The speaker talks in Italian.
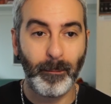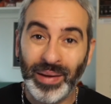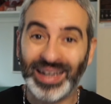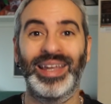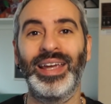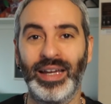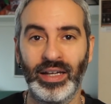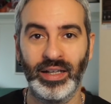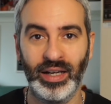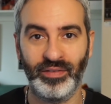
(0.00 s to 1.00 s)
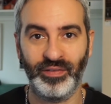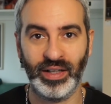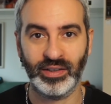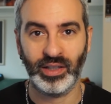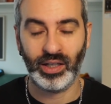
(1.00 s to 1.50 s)
perché l'ha
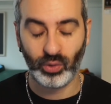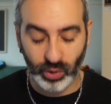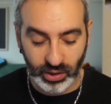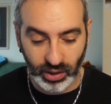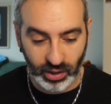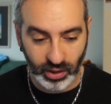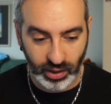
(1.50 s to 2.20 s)
fatta, quindi